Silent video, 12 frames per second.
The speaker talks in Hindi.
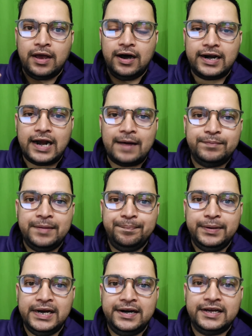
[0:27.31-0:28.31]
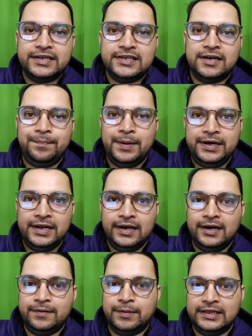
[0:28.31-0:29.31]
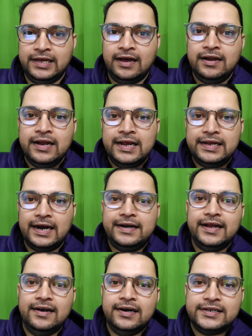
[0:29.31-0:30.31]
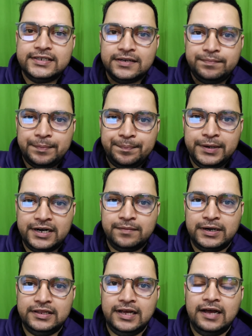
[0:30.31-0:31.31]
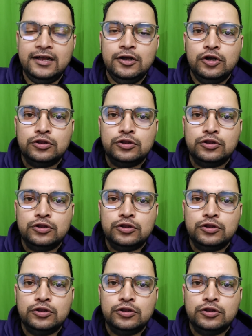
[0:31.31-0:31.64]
अगर आपने बी की जगह पर डी भर दिया या डी की जगह पर बी भर दिया